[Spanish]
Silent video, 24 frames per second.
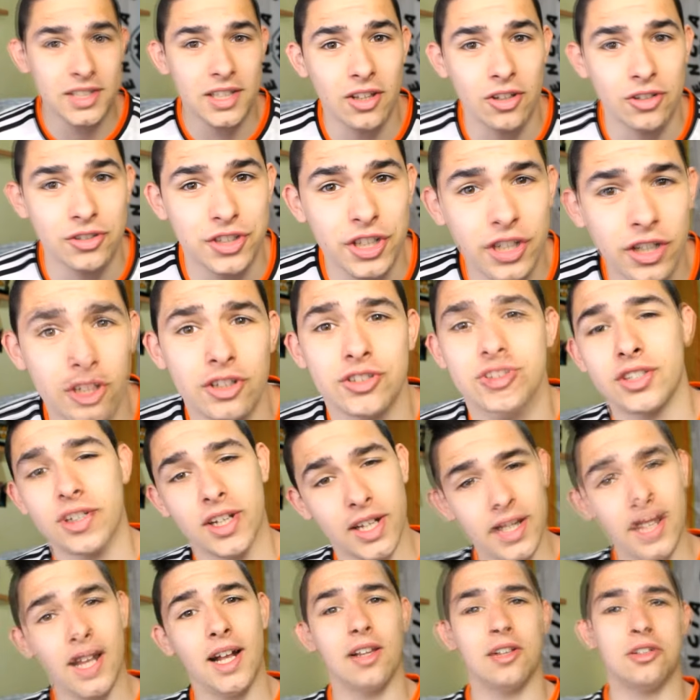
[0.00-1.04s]
a todos chicos,
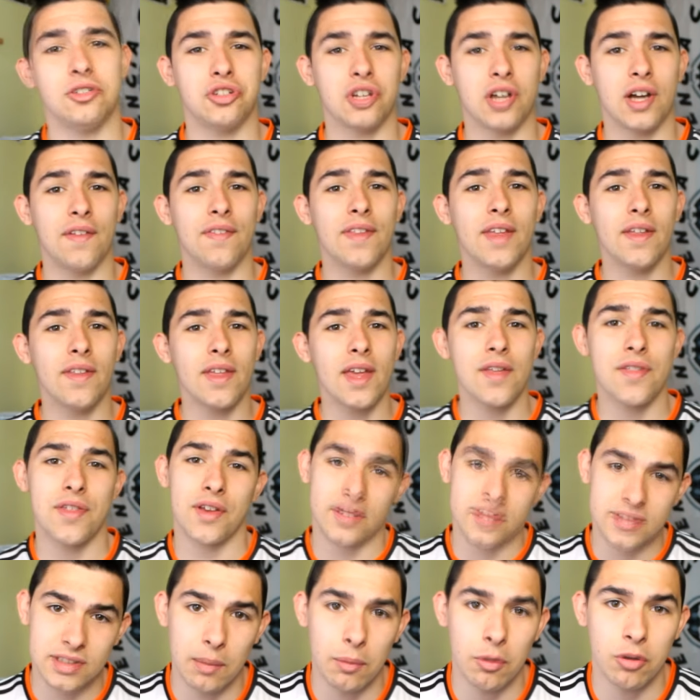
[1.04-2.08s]
¿qué tal? Yo soy Gandia 10
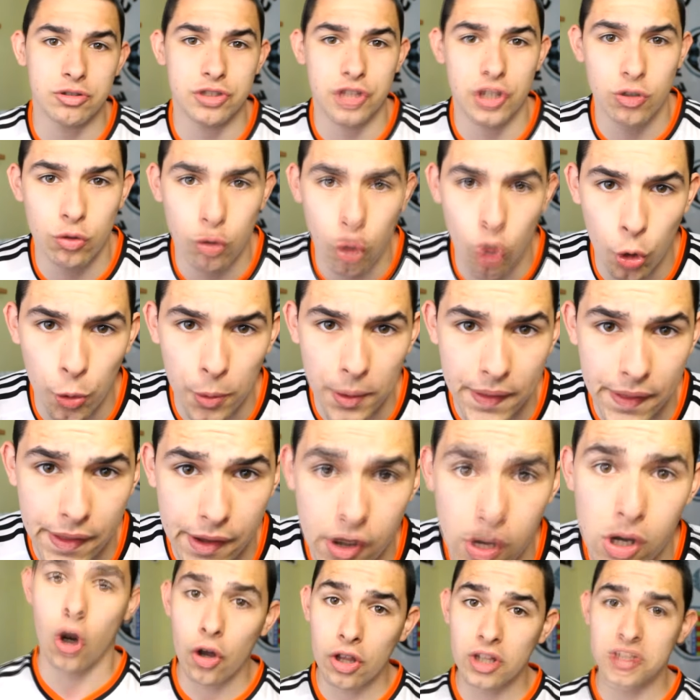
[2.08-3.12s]
y aquí estamos en un nuevo
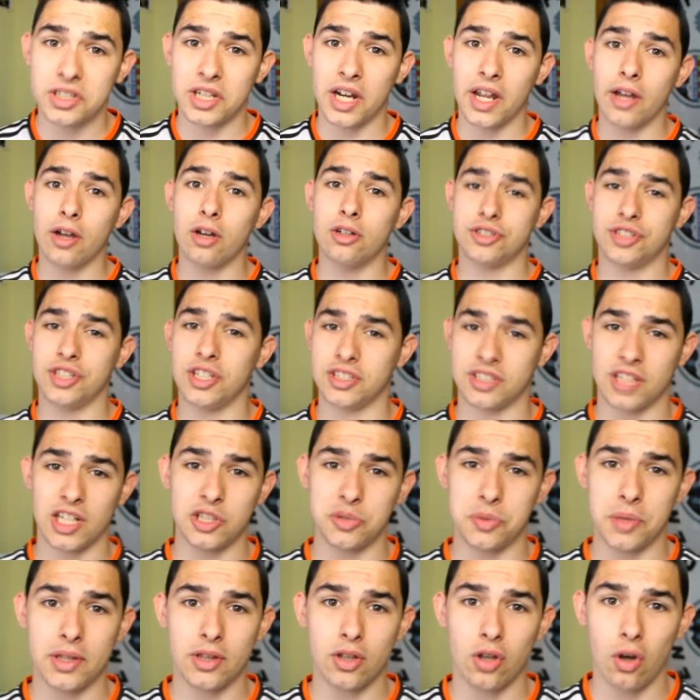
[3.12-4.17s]
vídeo Hoy os traigo, si
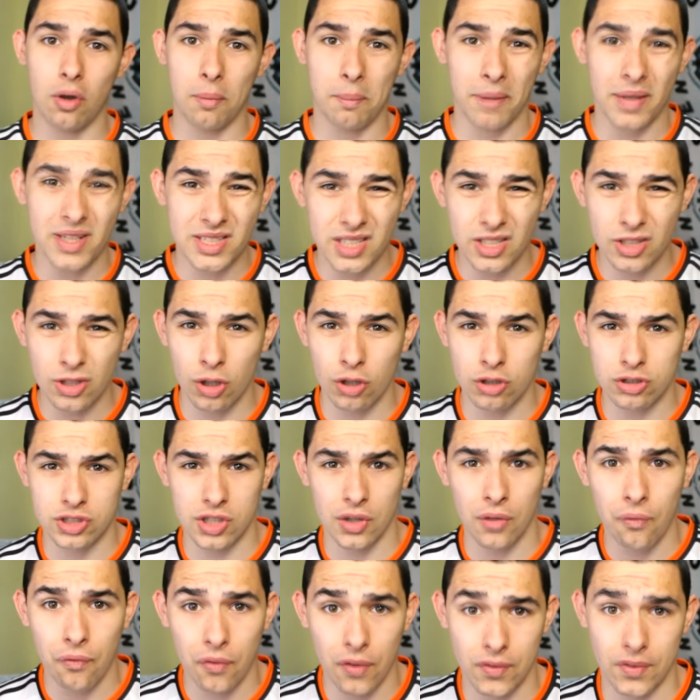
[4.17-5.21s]
estáis viendo Messi Touch
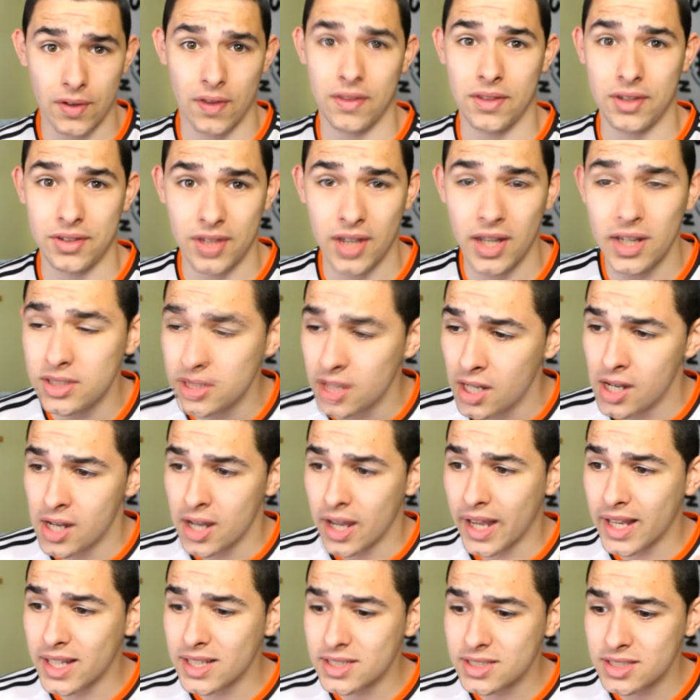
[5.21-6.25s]
en FIFA 16
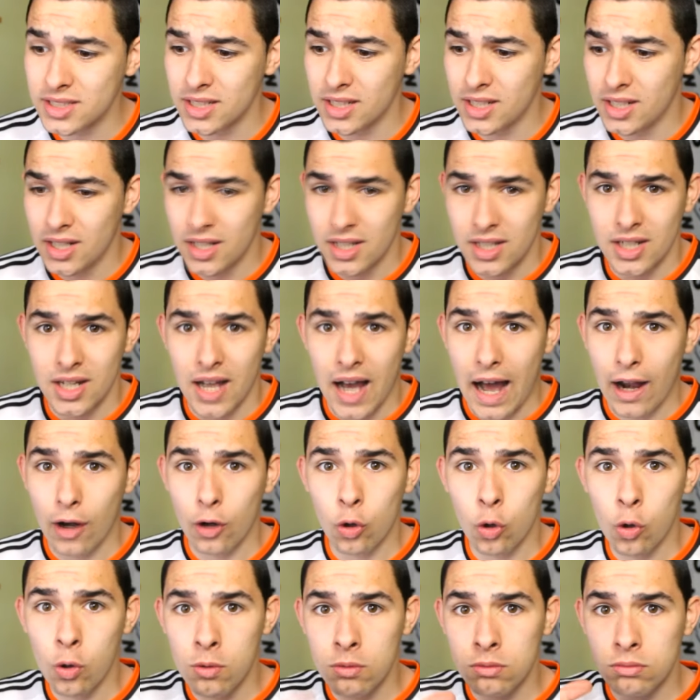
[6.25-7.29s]
Es
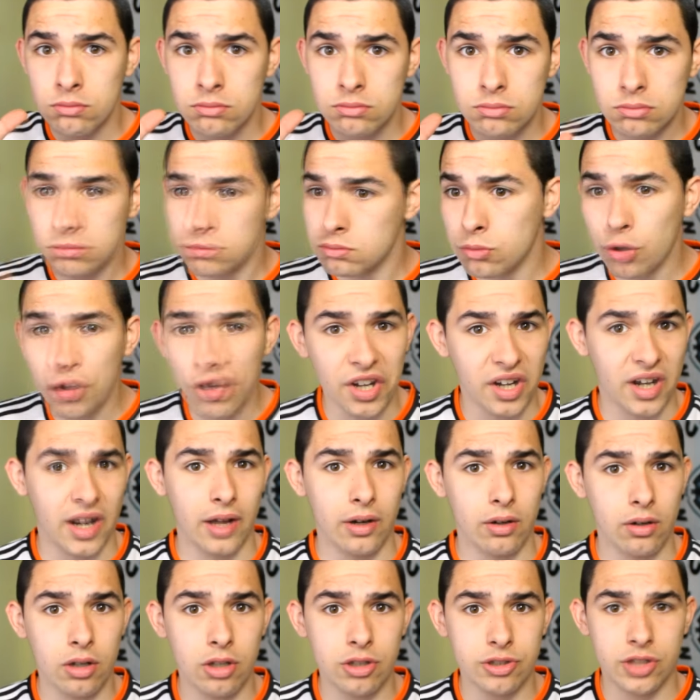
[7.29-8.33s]
algo muy
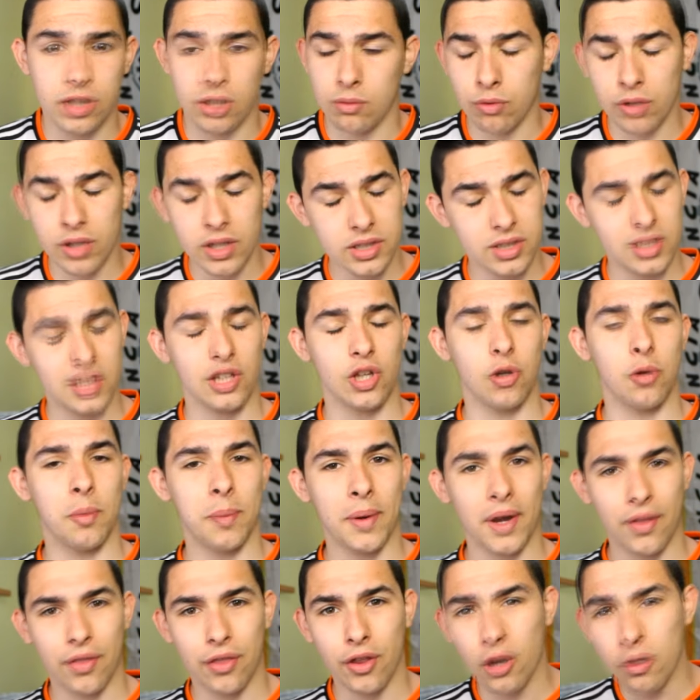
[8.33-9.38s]
raro, no sé, muy extraño. Me
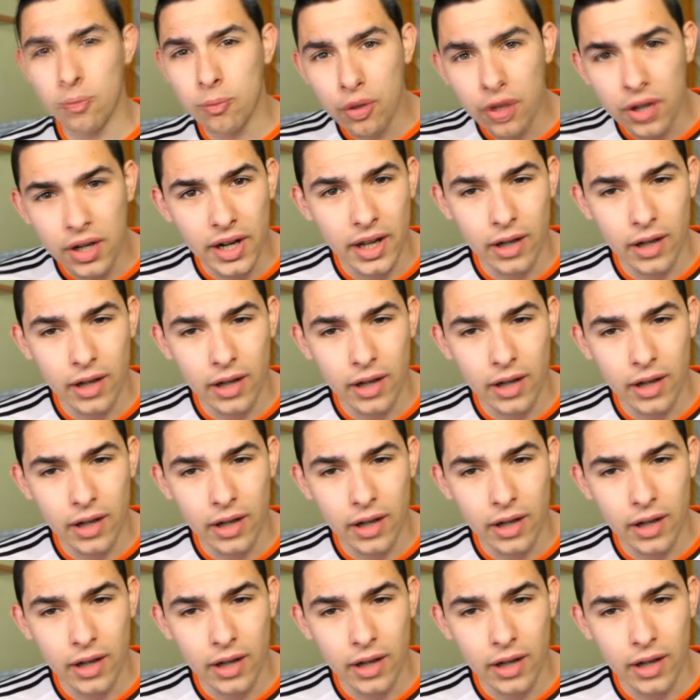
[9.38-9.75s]
pareció muy